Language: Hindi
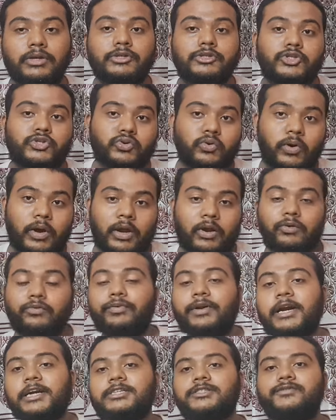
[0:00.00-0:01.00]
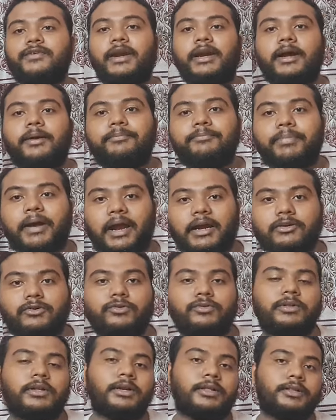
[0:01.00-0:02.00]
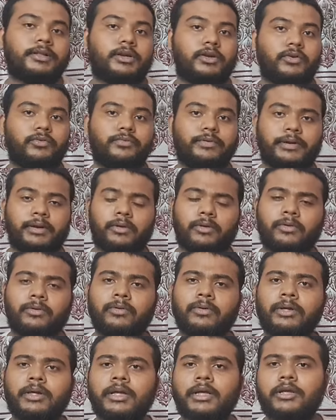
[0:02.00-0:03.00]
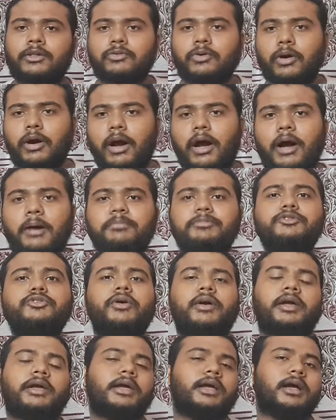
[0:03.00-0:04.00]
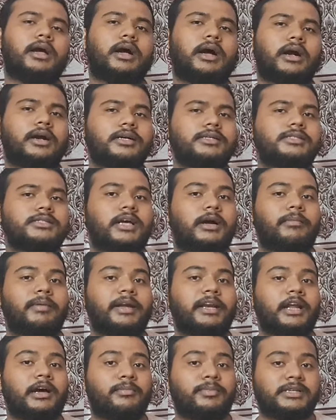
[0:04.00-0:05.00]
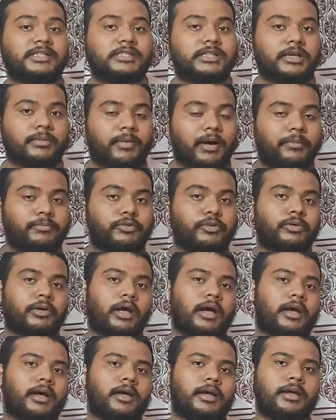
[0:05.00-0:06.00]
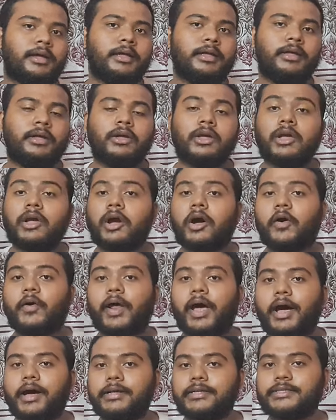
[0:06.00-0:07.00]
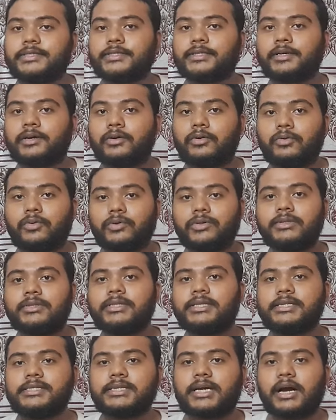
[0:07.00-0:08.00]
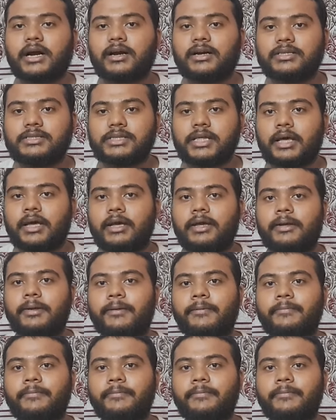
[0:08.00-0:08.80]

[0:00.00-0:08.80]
सो हेलो फ्रेंड्स वेलकम बैक टू दिन अदर न्यू वीडियो तो अब जो है अगस्त का महीना भी समाप्त हो रहा है और आज 29 अगस्त है